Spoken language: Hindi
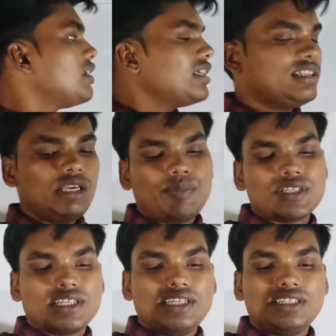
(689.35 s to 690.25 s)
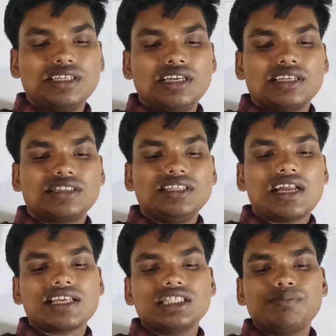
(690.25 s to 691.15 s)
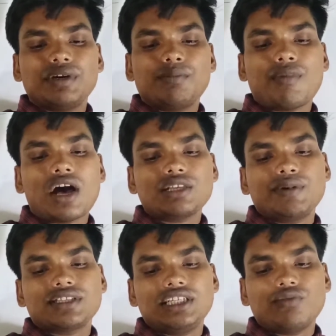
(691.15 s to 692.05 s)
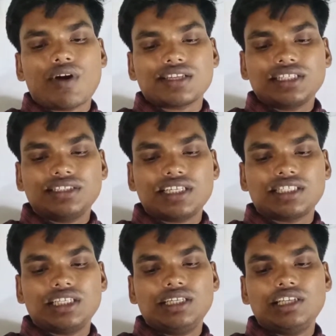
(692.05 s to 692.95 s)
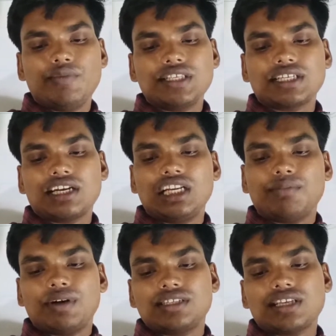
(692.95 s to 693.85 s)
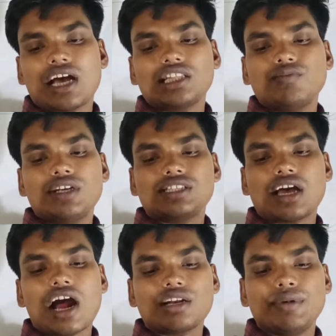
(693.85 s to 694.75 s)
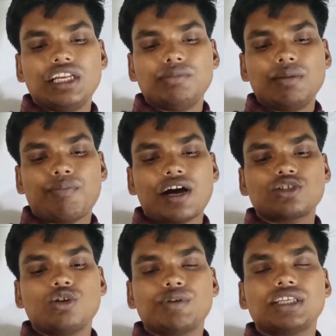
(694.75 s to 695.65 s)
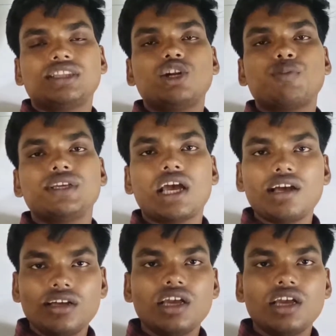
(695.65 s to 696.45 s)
कितने परसेंट कितने राशि पर पाँच परसेंट वार्षिक दर से निवेश करने पर सात वर्ष आठ महीने में पाँच सौ पचहत्तर रुपया